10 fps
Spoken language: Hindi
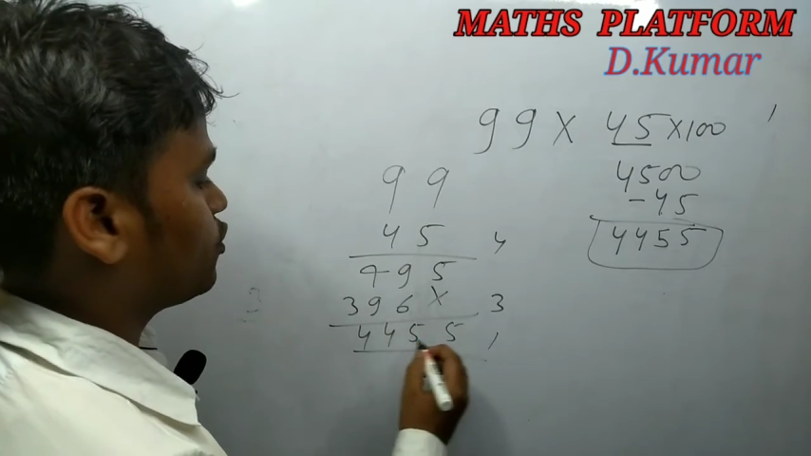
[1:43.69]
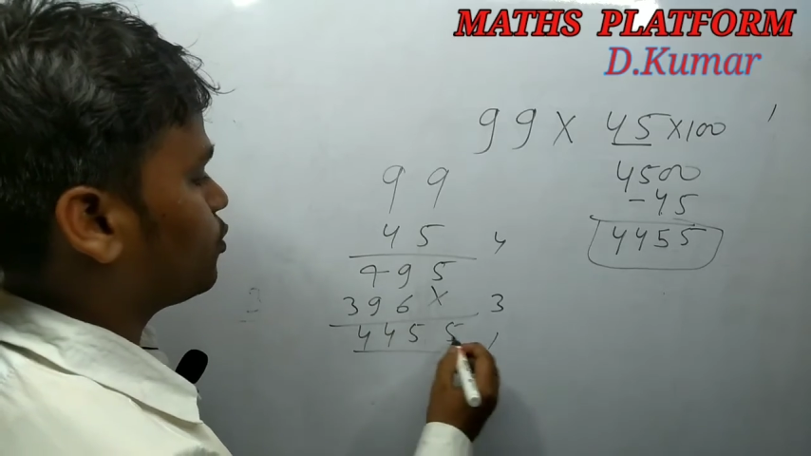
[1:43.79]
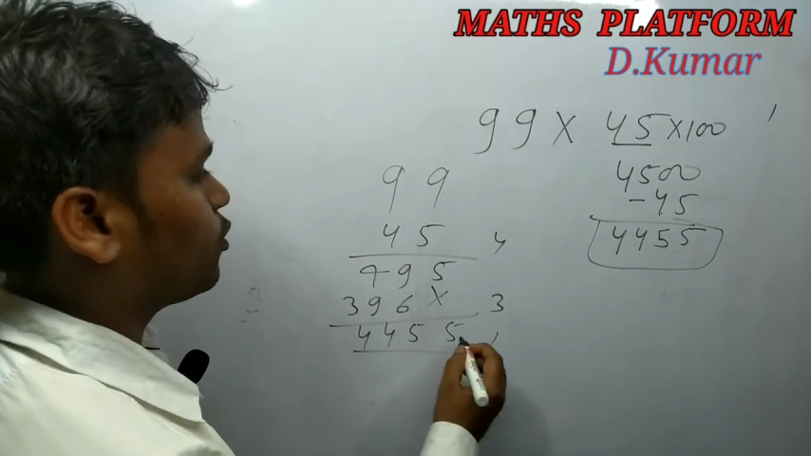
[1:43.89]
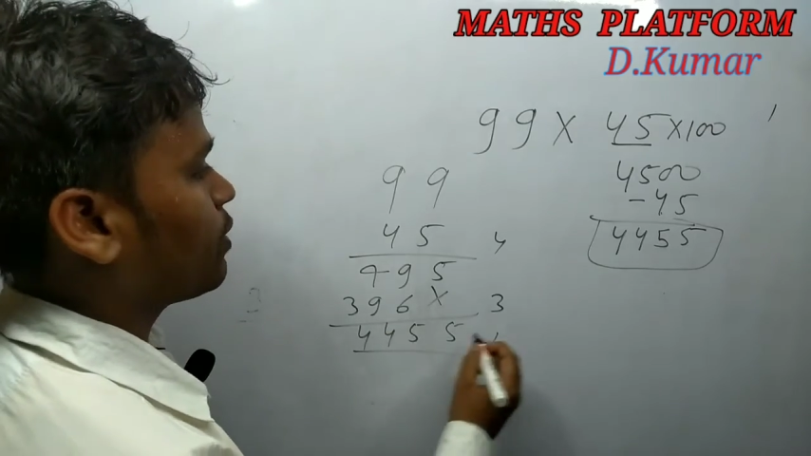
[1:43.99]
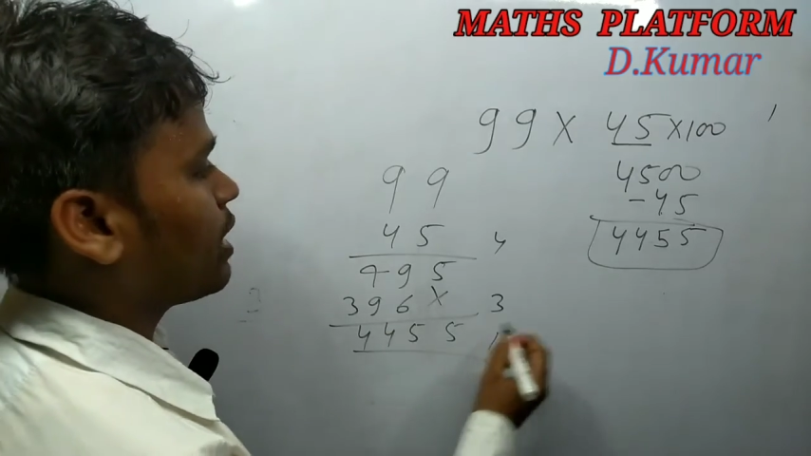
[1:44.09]

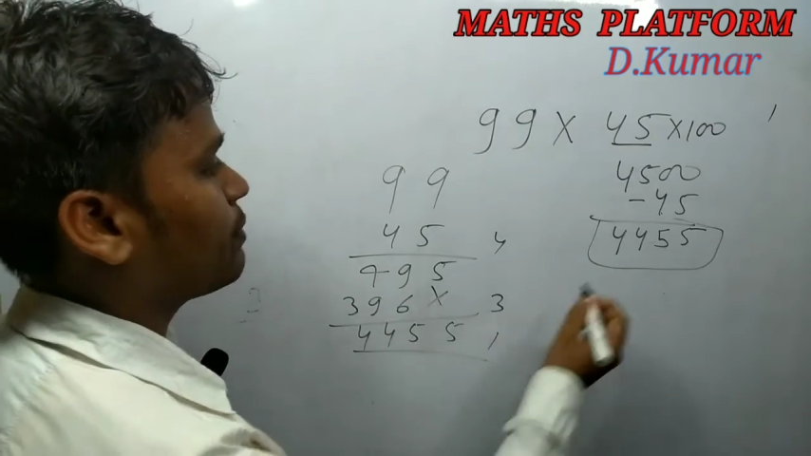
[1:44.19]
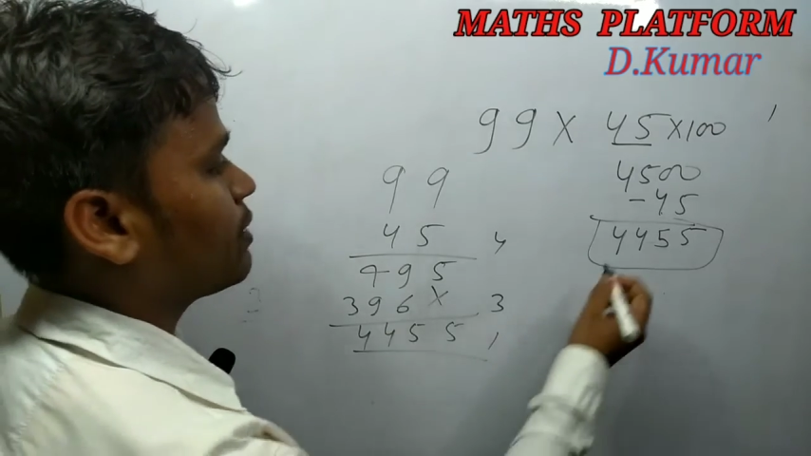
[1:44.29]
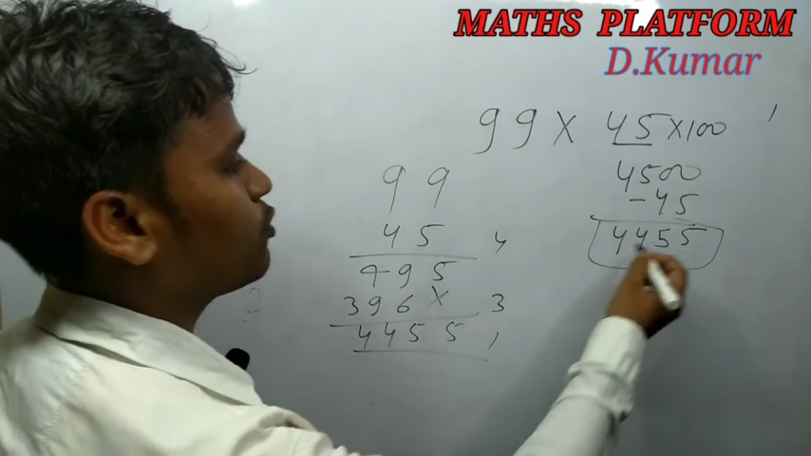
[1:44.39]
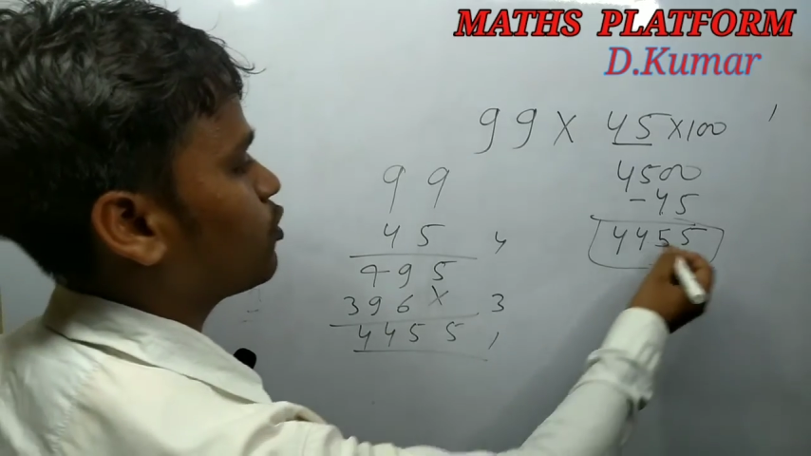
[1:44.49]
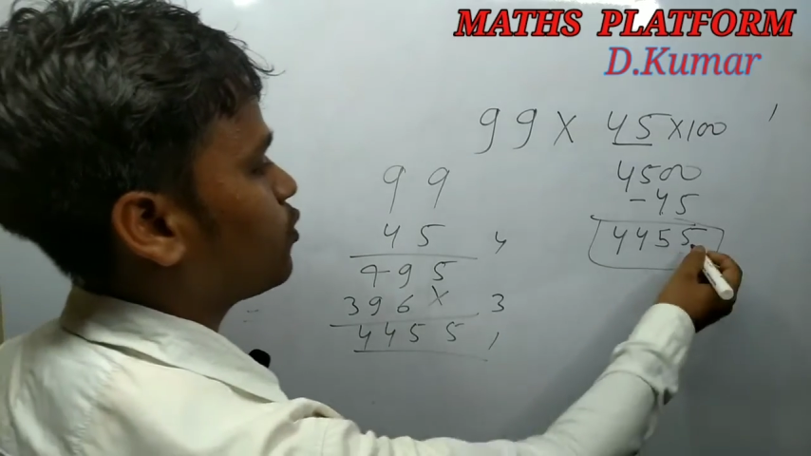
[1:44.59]
फोर फोर फाइव
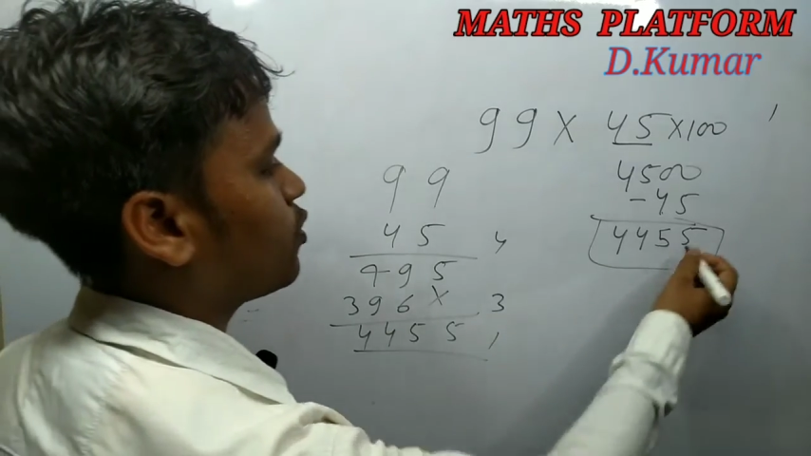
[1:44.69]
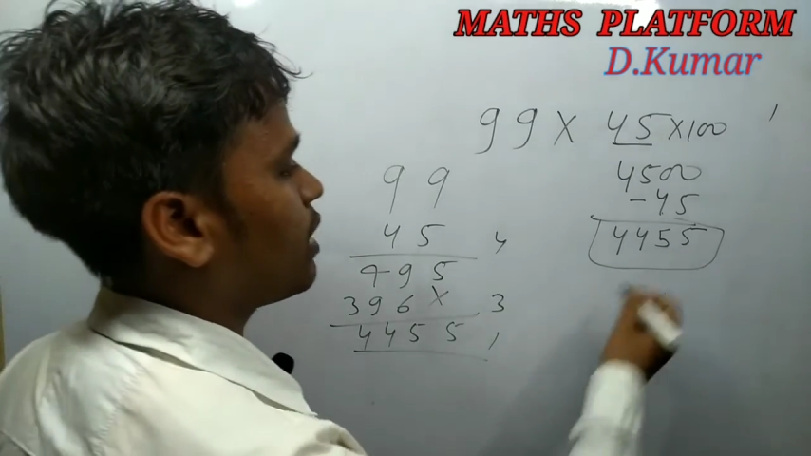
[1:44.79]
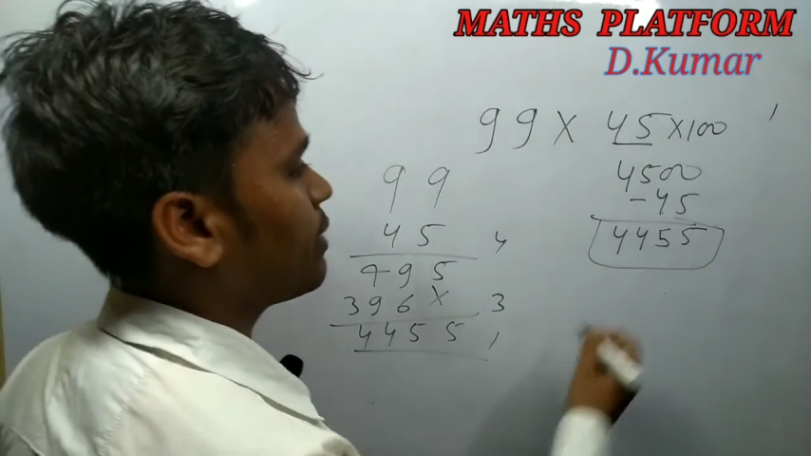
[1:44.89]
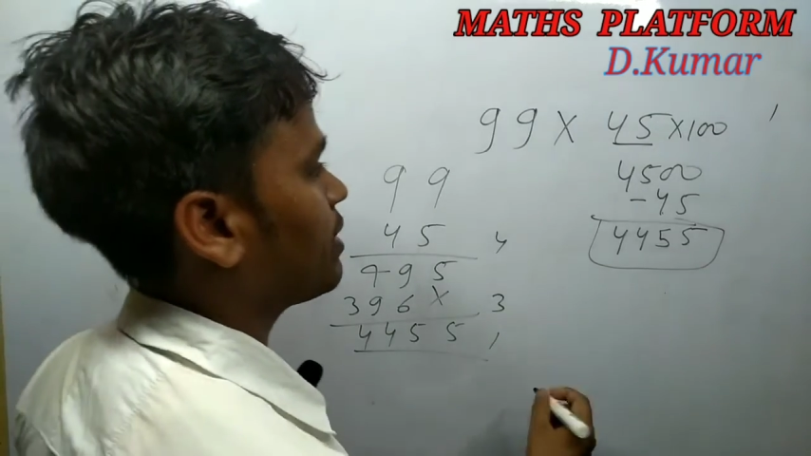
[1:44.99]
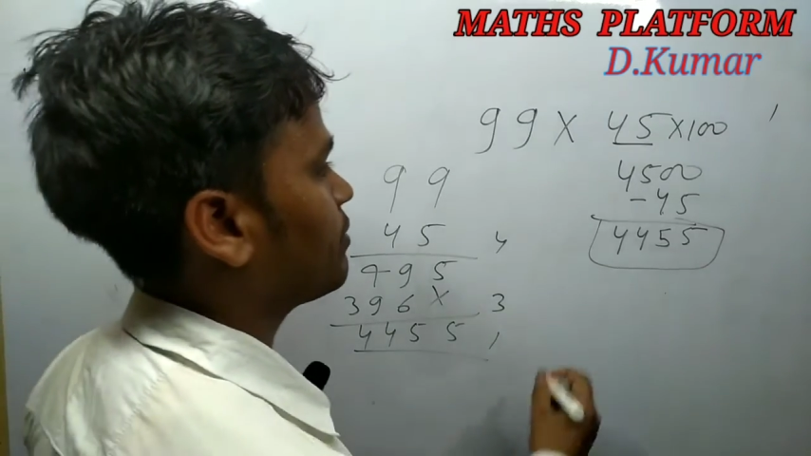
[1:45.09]
फाइव फोर फोर
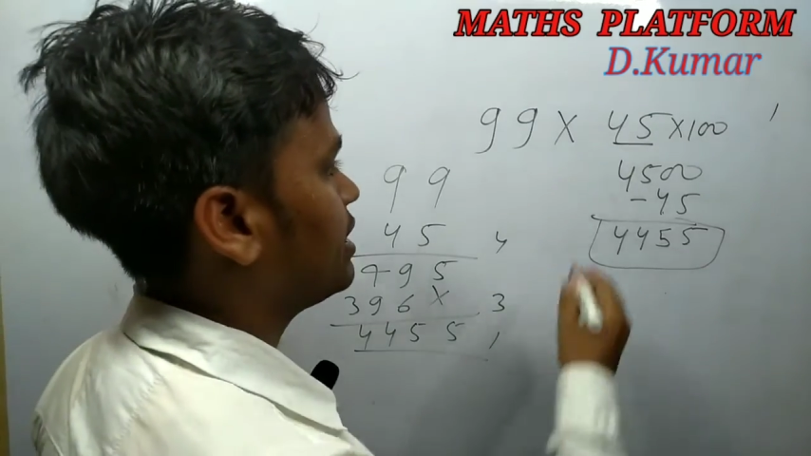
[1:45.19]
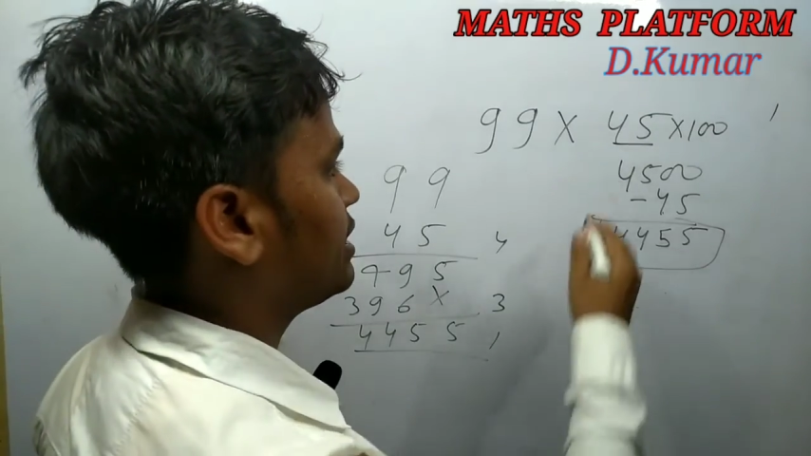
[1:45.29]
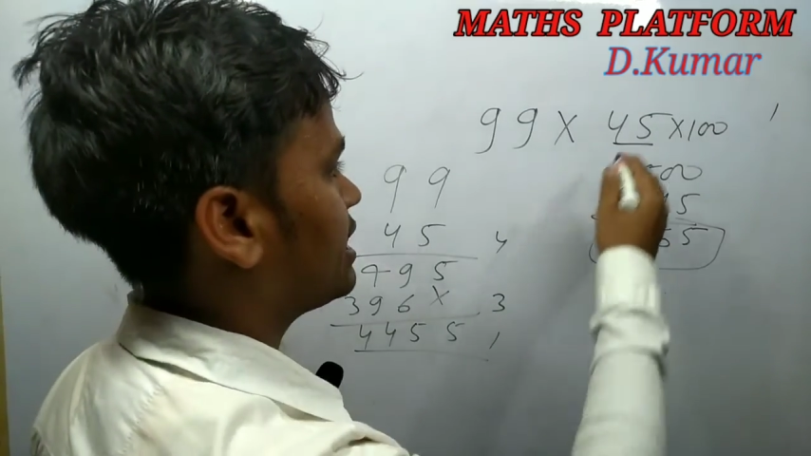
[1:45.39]
फाइव फाइव